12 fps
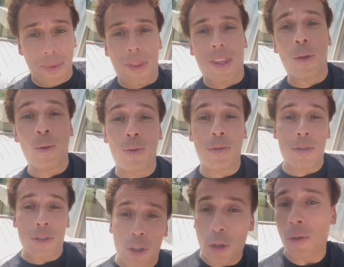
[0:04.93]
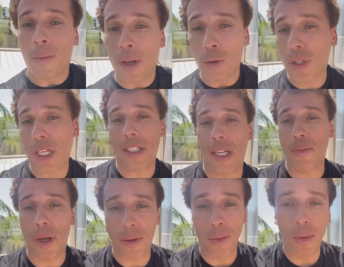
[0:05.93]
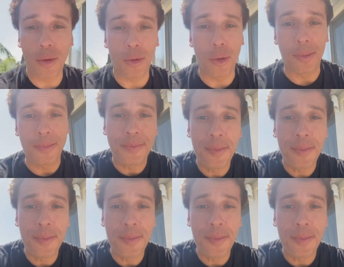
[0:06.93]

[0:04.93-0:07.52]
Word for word: Ну, что я могу сказать по этому поводу?